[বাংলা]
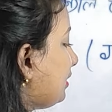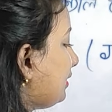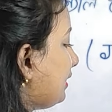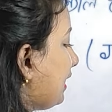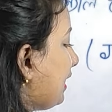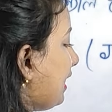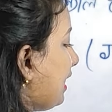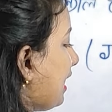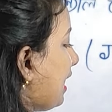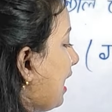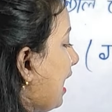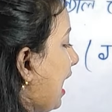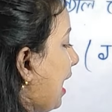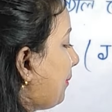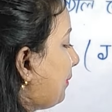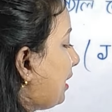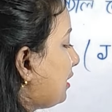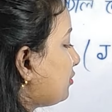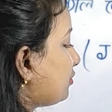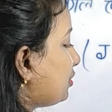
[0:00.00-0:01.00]
বলতে
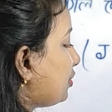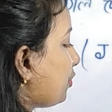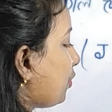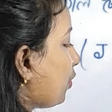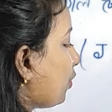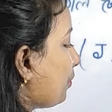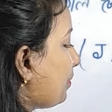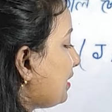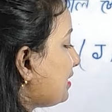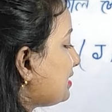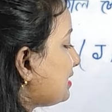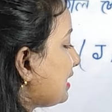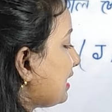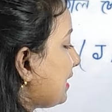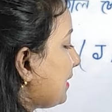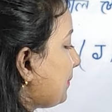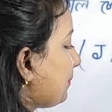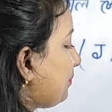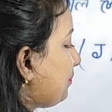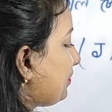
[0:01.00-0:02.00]
আমরা যদি ওবিসি
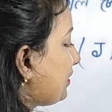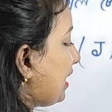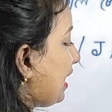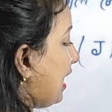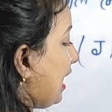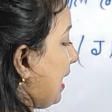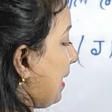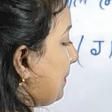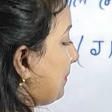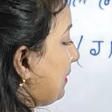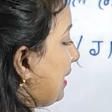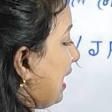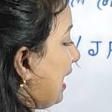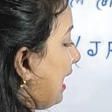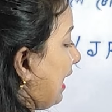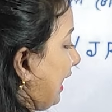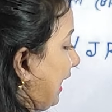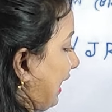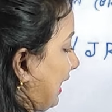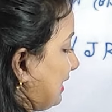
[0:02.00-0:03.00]
বা
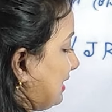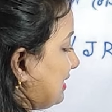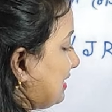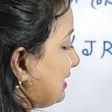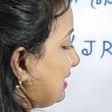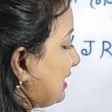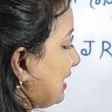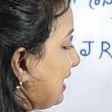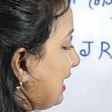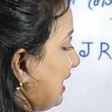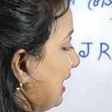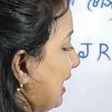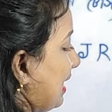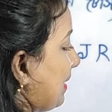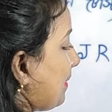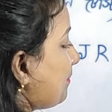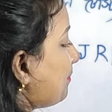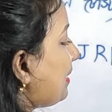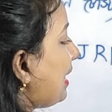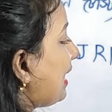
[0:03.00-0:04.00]
এসসি
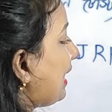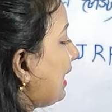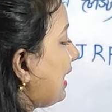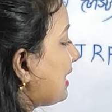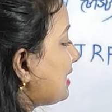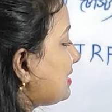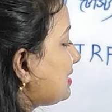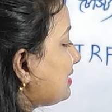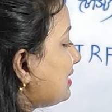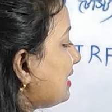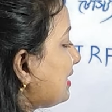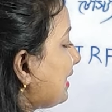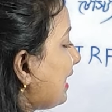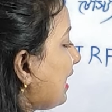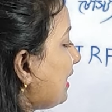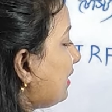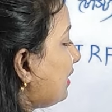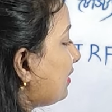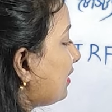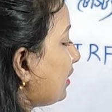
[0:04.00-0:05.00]
বা এসটির
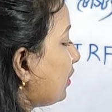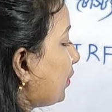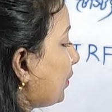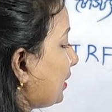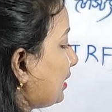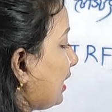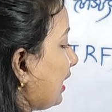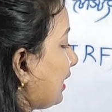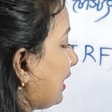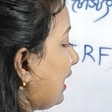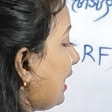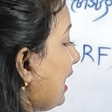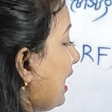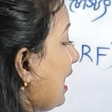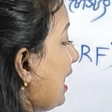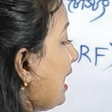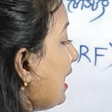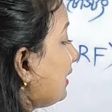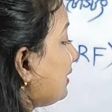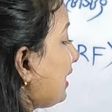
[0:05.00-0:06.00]
ক্যান্ডিডেট হয়ে থাকি
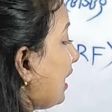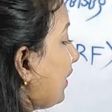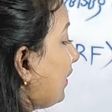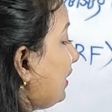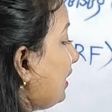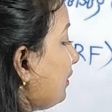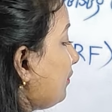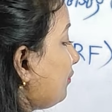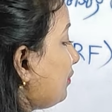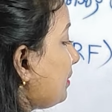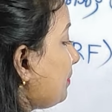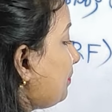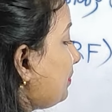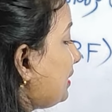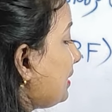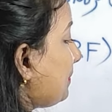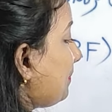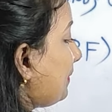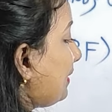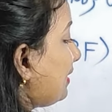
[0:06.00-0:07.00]
তাহলে
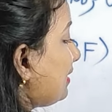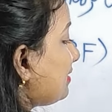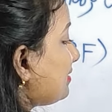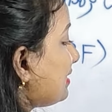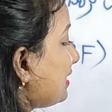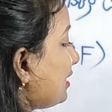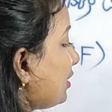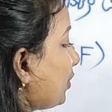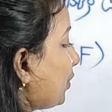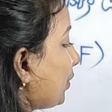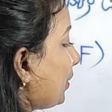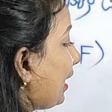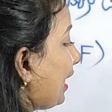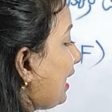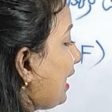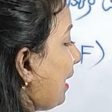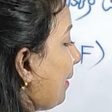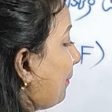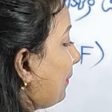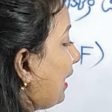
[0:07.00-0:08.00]
ফিফটি পার্সেন্ট
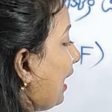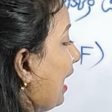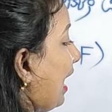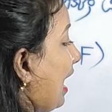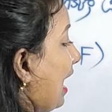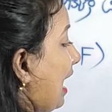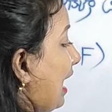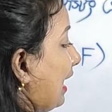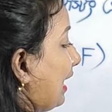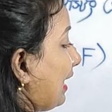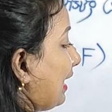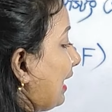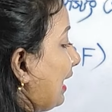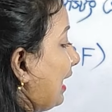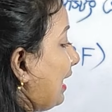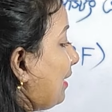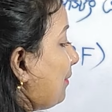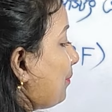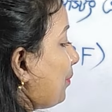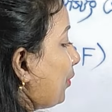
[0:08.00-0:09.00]
হলেই আমরা
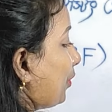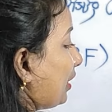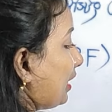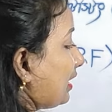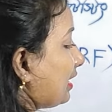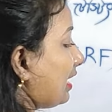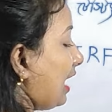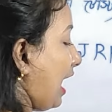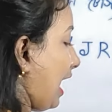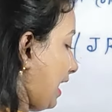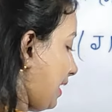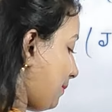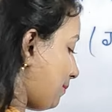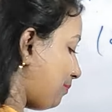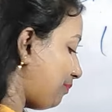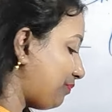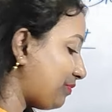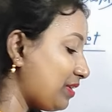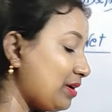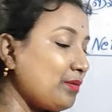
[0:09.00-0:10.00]
এই পরীক্ষায়
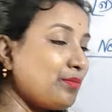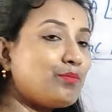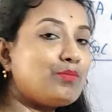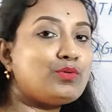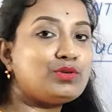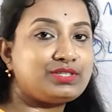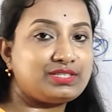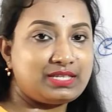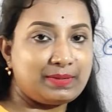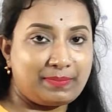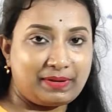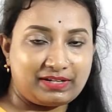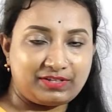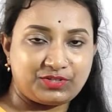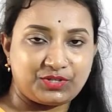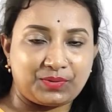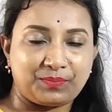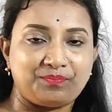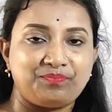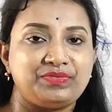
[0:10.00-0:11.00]
বুঝতে
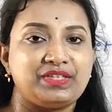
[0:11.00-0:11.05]
পারছি